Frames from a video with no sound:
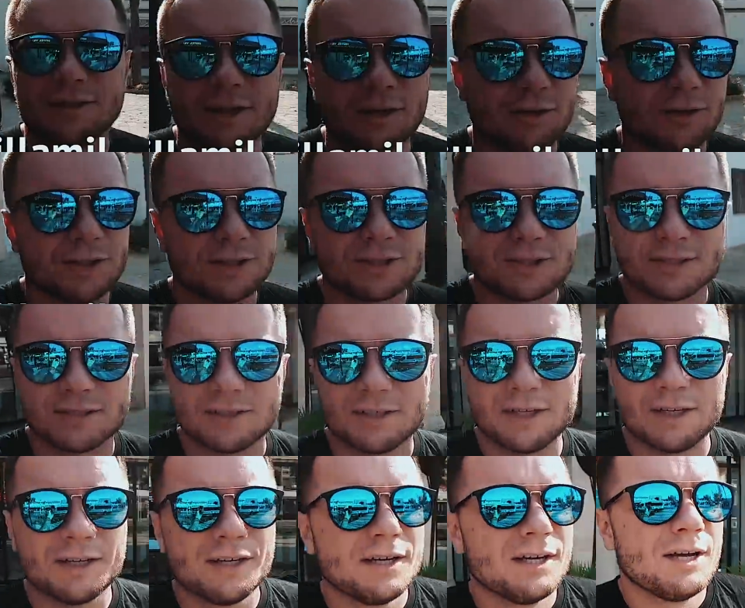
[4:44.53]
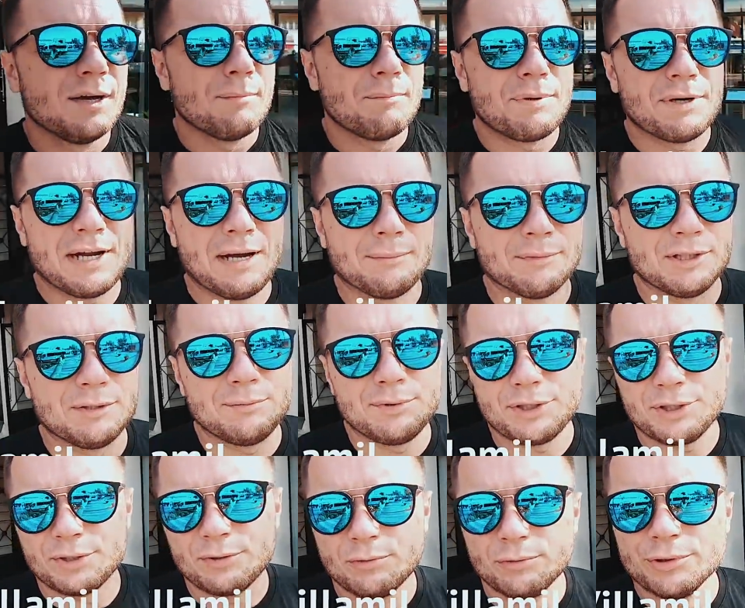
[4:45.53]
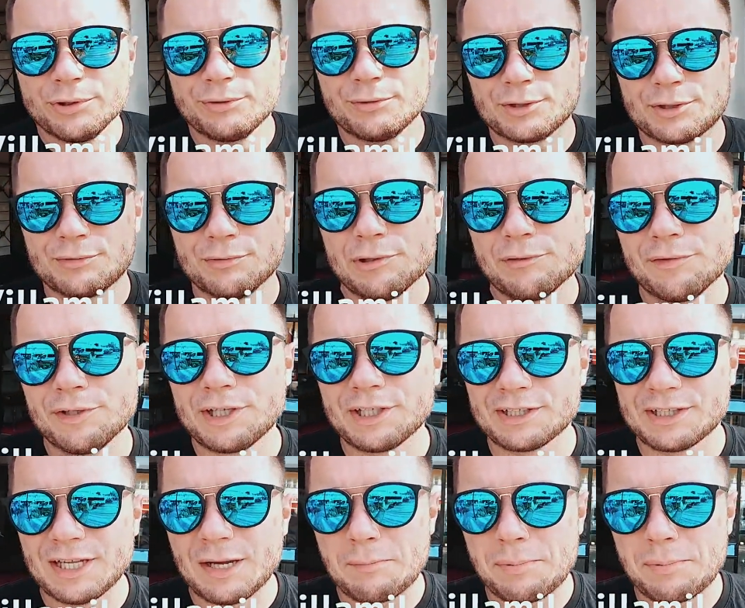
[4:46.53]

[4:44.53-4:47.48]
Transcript: Находится прямо на берегу, у него свой выход на